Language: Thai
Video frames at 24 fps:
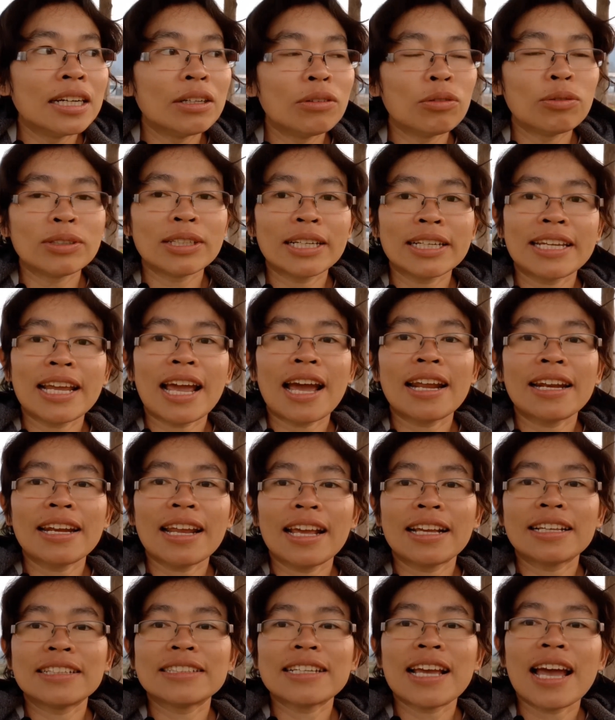อุทยาน
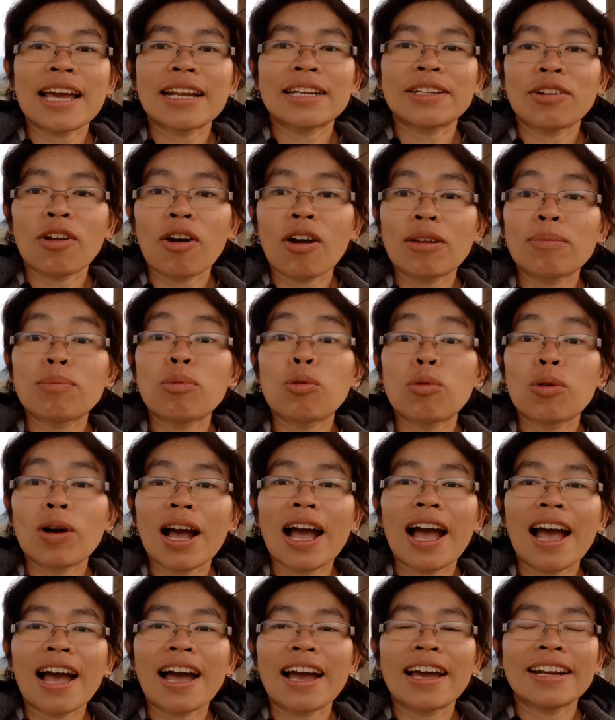แห่งชาติดอยภู
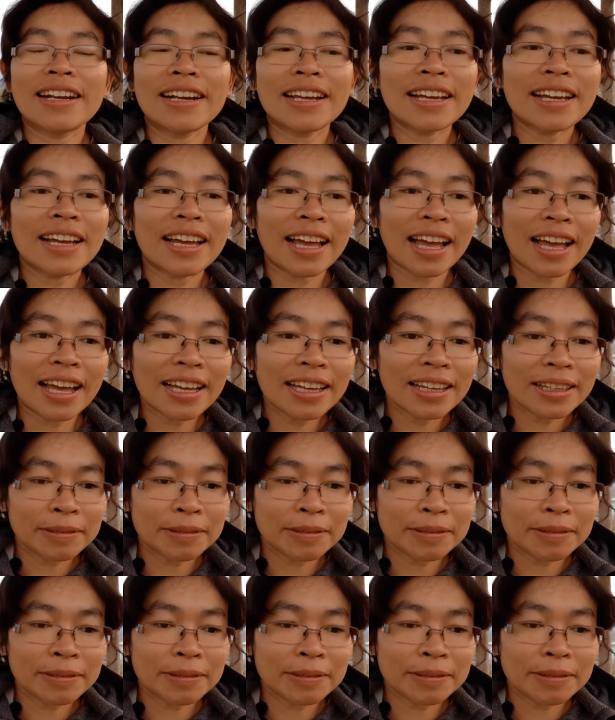คานะคะ